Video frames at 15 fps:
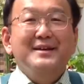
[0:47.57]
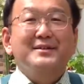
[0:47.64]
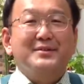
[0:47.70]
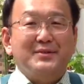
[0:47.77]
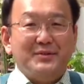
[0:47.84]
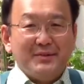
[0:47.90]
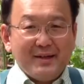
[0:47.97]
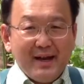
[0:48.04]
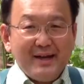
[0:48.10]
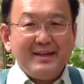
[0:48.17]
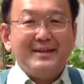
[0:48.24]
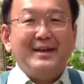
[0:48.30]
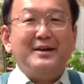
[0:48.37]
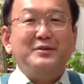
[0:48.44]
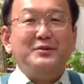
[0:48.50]
数回
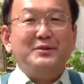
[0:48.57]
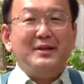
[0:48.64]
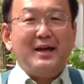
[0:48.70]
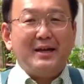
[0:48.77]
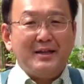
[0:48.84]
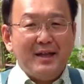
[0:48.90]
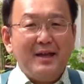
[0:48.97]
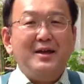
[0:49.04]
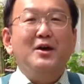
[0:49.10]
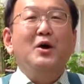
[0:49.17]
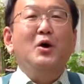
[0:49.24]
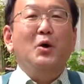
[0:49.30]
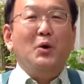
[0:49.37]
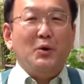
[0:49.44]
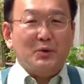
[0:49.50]
やるぐらいで
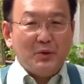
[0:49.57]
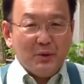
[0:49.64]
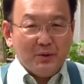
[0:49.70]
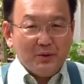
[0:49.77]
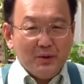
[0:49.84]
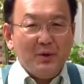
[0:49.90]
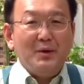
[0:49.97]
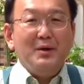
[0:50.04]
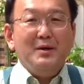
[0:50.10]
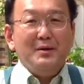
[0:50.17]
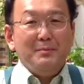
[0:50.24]
ほとんど